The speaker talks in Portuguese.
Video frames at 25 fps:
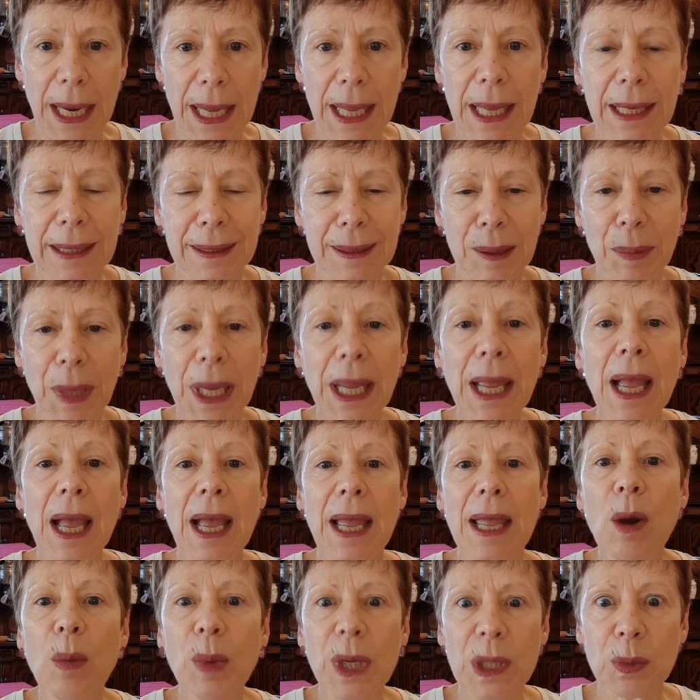ele também,
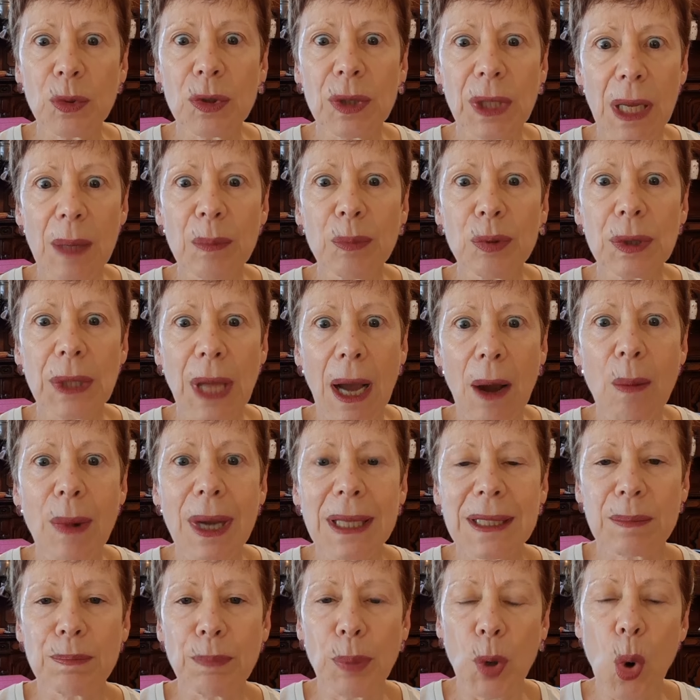e ao mesmo tempo dá
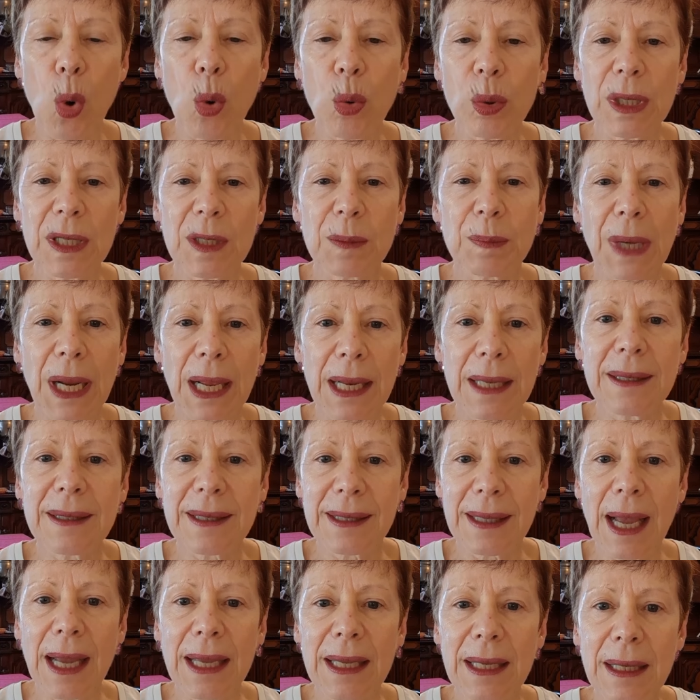umas broncas para ele
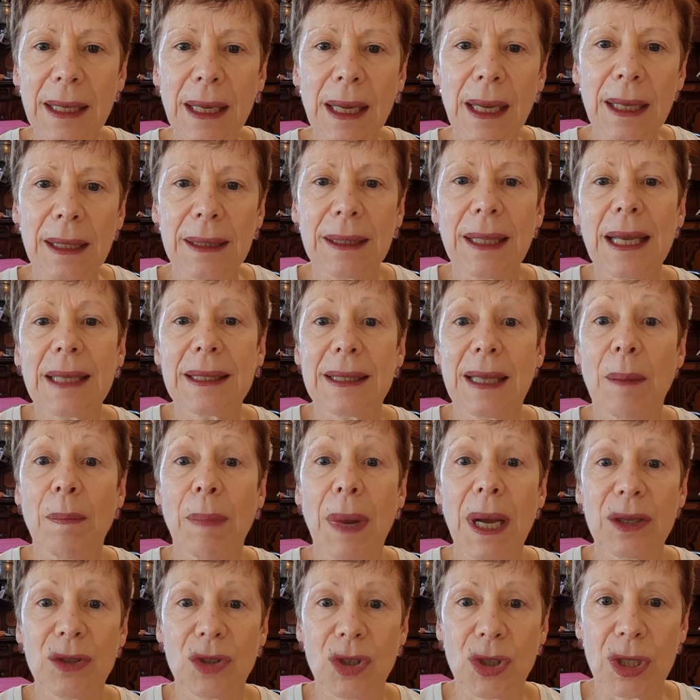sair dessa
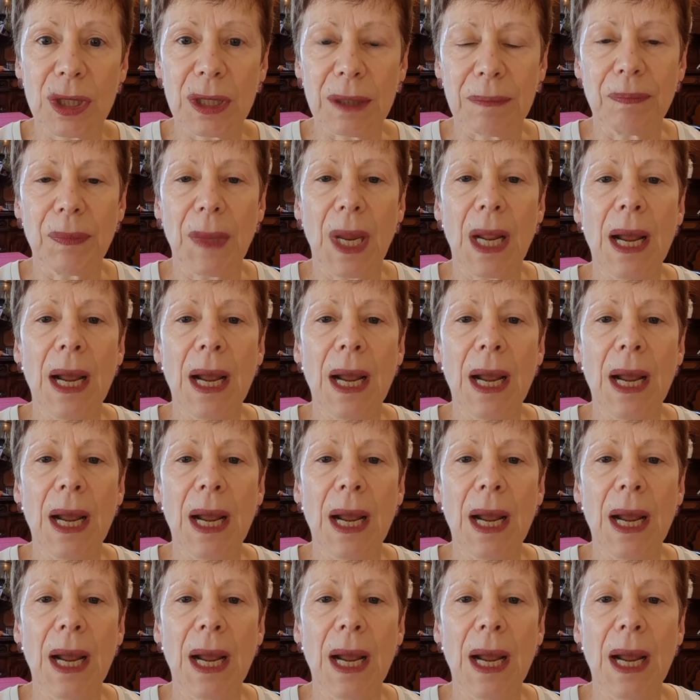apatia.